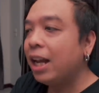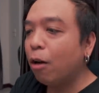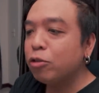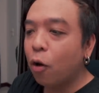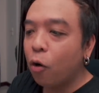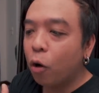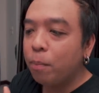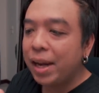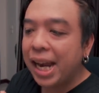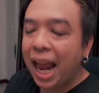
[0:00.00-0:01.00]
เราสองคน
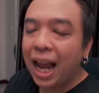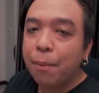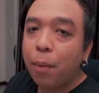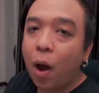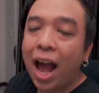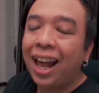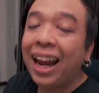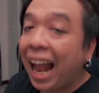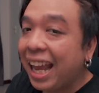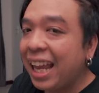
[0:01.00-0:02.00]
ไม่ได้รักกันเพราะอะ
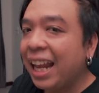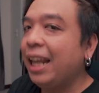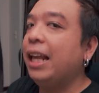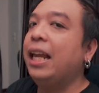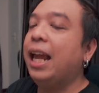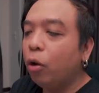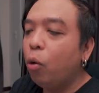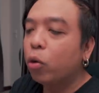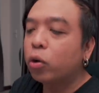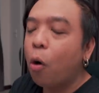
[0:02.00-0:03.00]
ไรอะไรอย่างเงี้ย
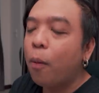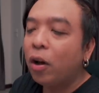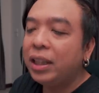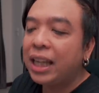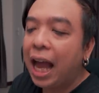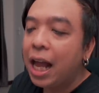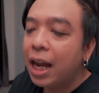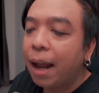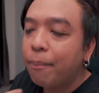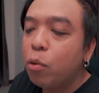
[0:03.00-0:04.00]
ลูกโตพอที่จะ
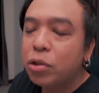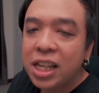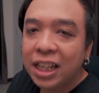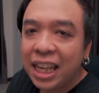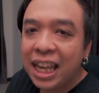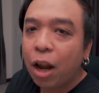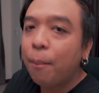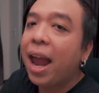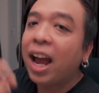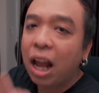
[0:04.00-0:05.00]
รับรู้สิ่งนี้แล้ว
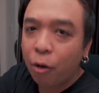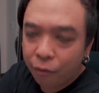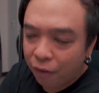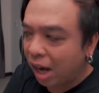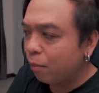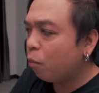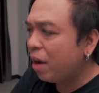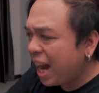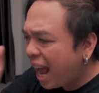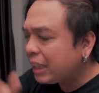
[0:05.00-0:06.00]
แม่ก็เล่าให้ฟัง ผม
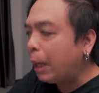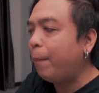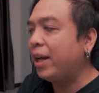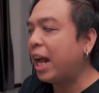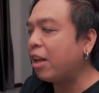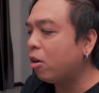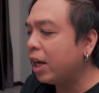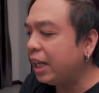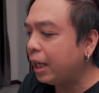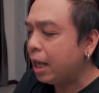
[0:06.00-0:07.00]
ว่าน่าจะเป็นการย้อน
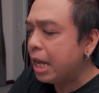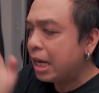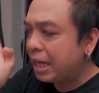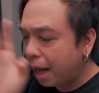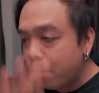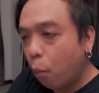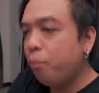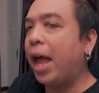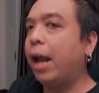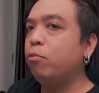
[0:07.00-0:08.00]
อดีตในมุม
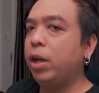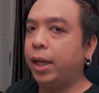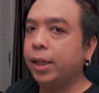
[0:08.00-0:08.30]
นั้นเว้ย